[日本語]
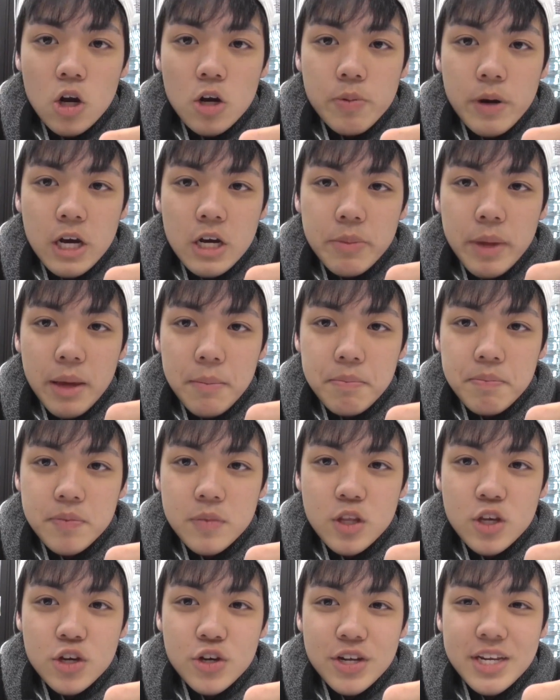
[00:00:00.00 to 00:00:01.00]
6パック目、
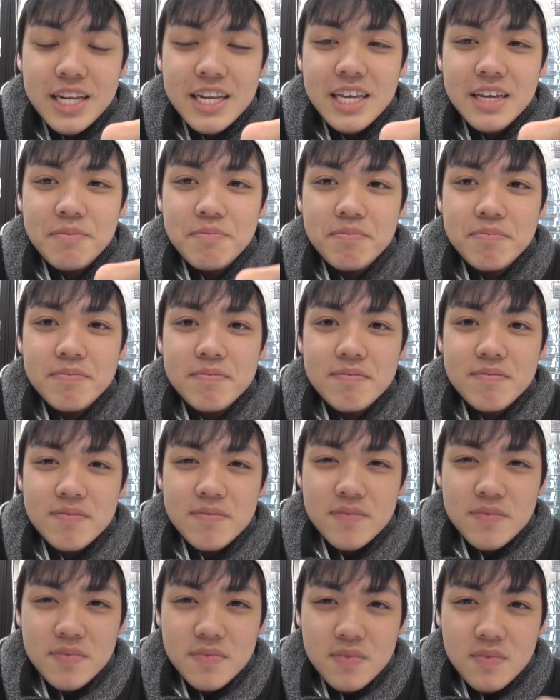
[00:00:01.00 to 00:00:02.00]
クリリン
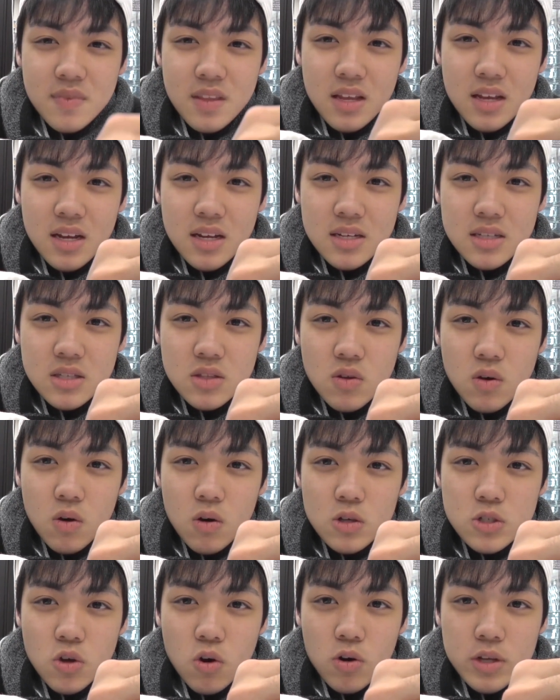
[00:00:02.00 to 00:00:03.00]

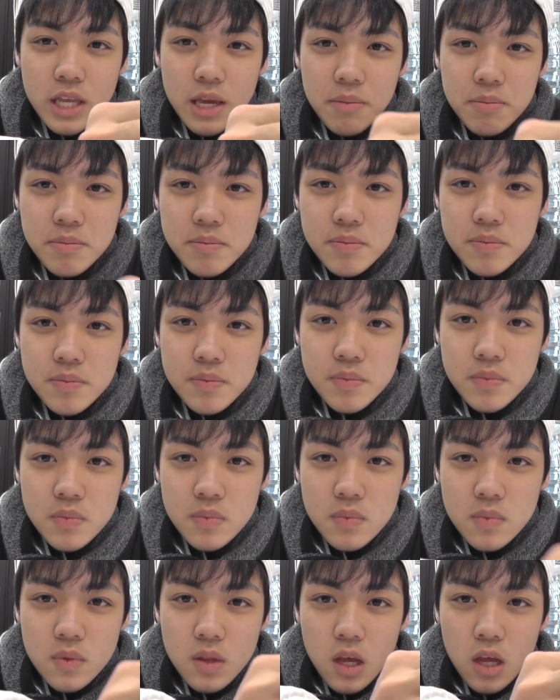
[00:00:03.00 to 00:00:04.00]
と孫悟天、
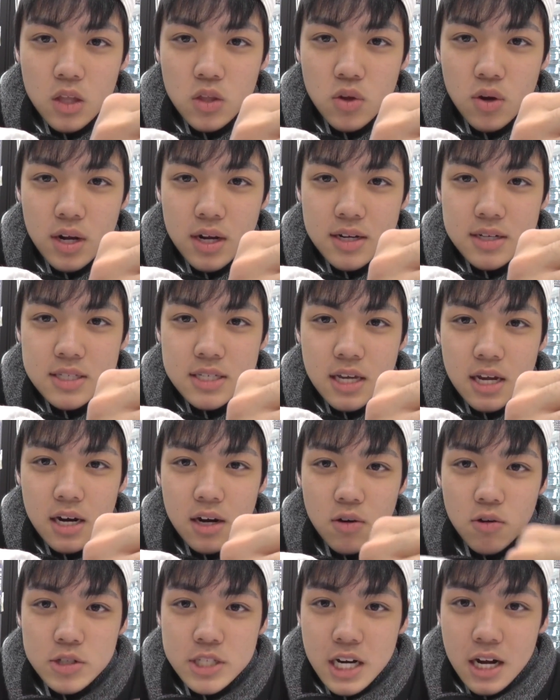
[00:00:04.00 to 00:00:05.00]
トランクスから
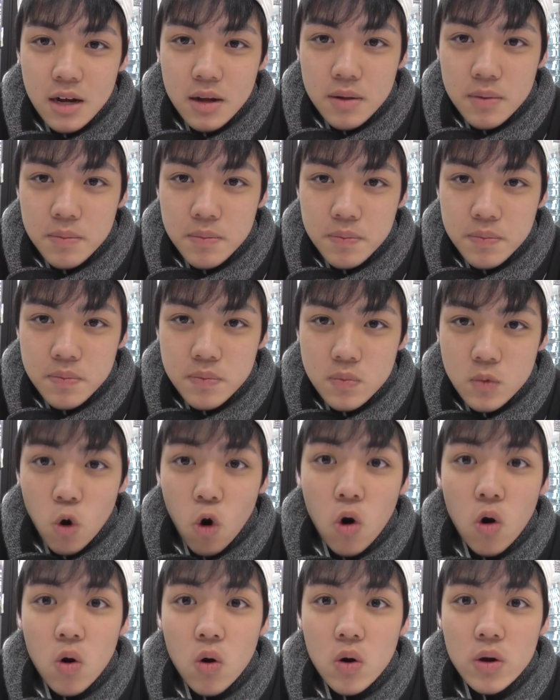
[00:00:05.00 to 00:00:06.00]
のこちら、
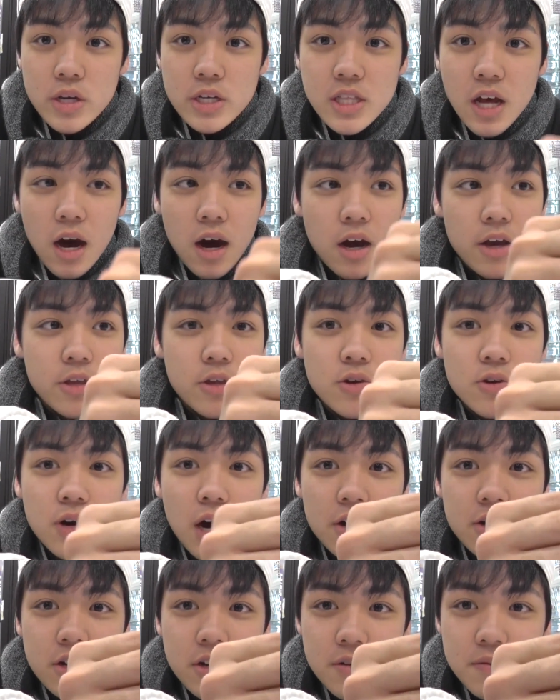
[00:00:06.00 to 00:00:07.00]
お、来た
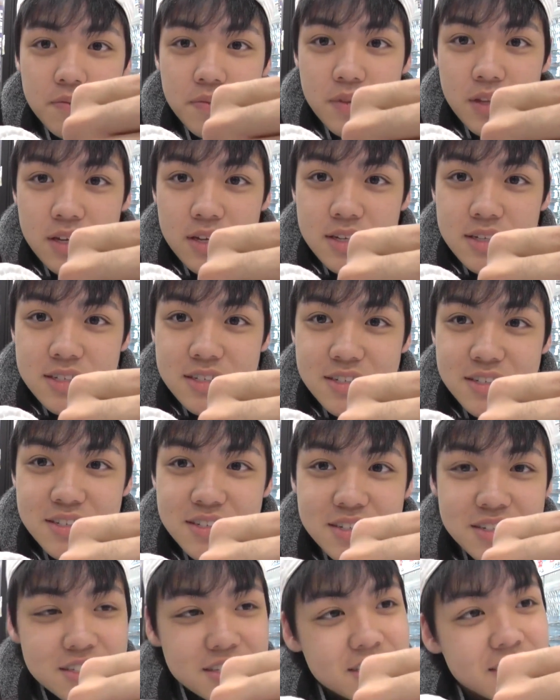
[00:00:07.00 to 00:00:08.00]
UR、
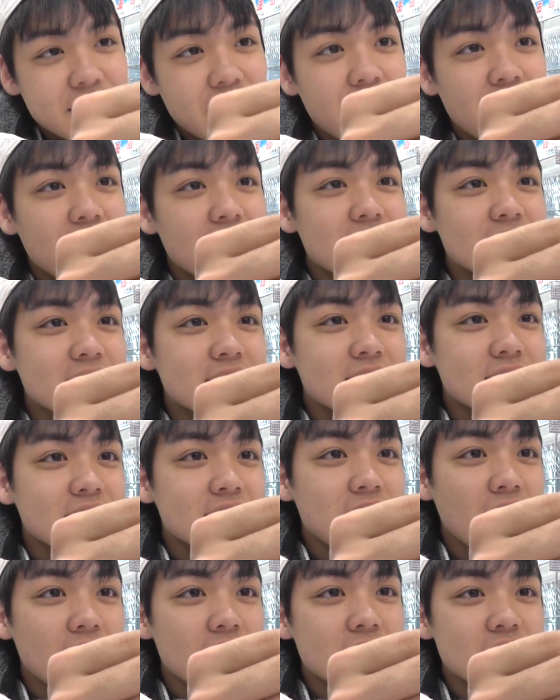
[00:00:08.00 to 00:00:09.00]
すげえ、
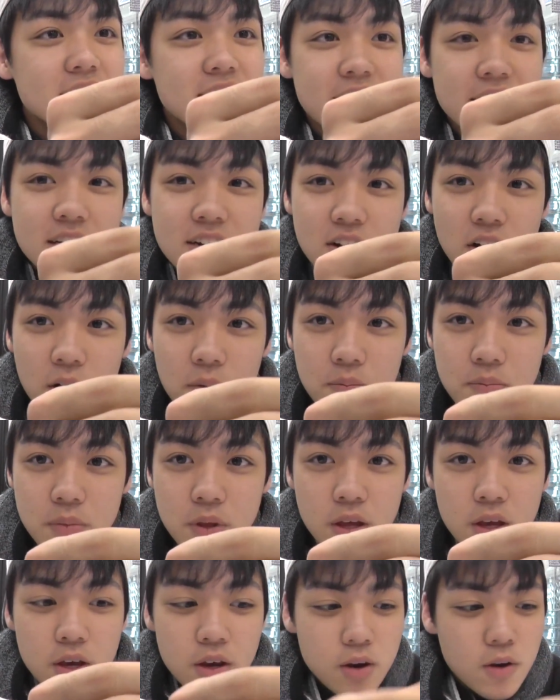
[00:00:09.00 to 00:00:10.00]
三神論、
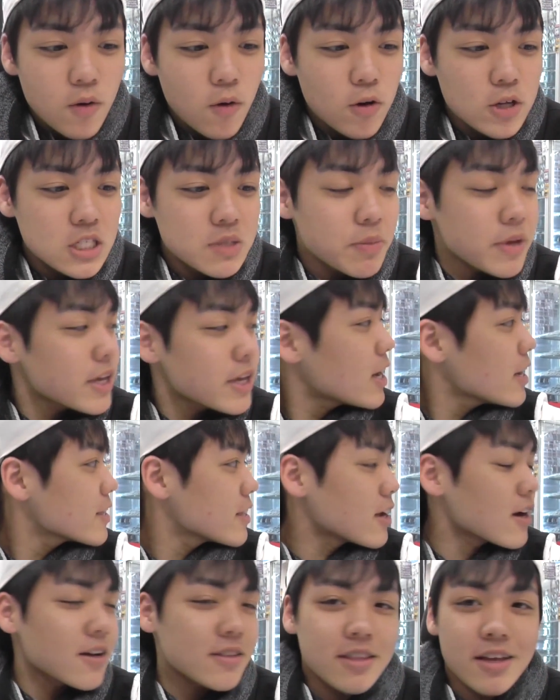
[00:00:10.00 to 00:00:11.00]
おすす書い
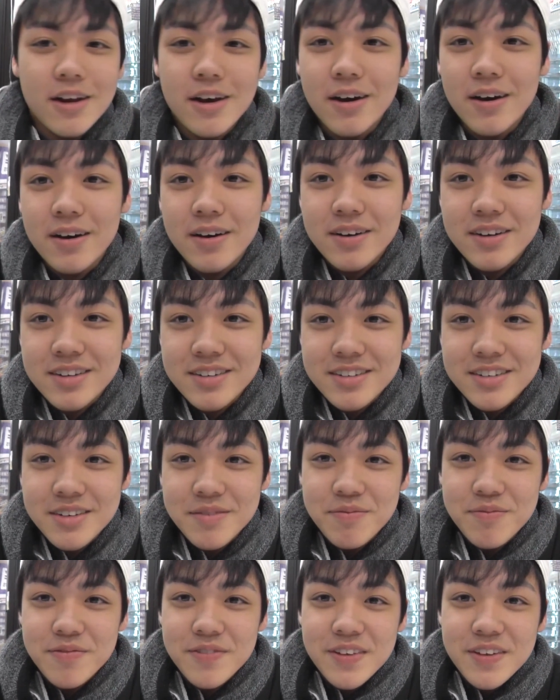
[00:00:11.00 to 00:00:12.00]
てなかったな、
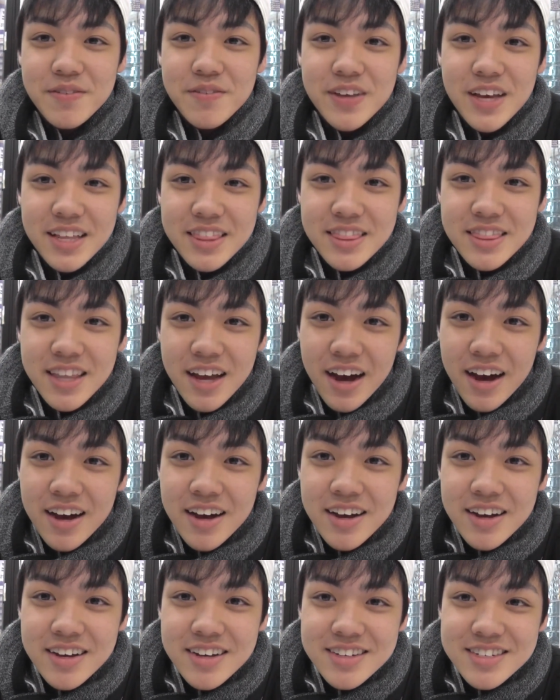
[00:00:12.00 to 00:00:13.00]
やった、
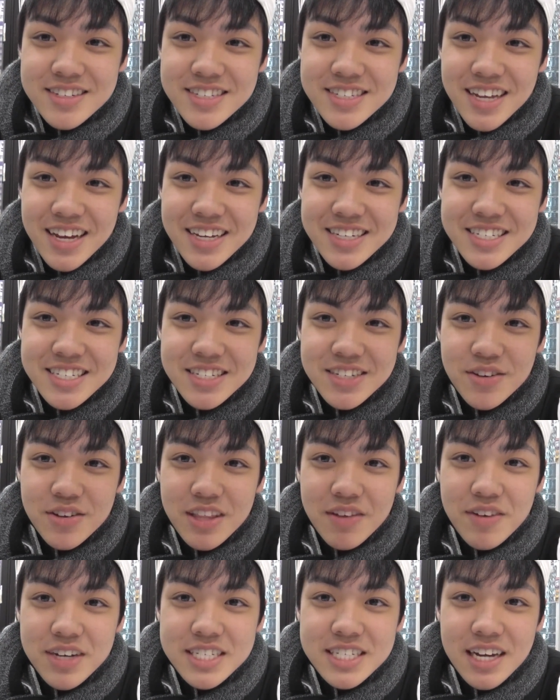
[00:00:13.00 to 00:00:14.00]
三神
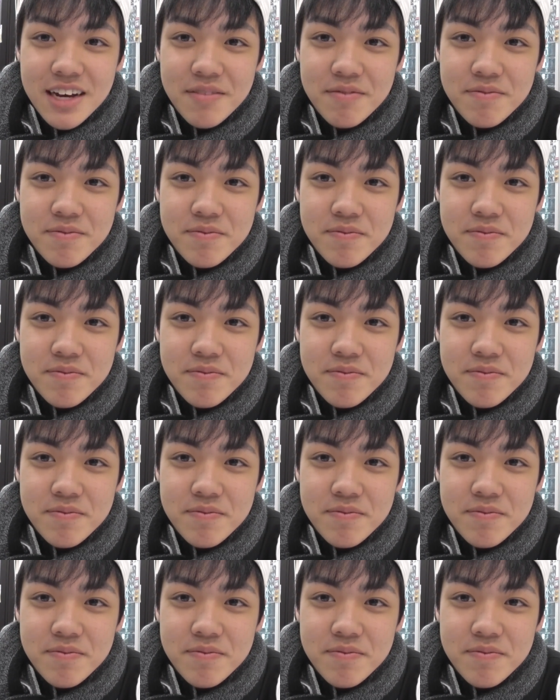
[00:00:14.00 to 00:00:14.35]
論出ました。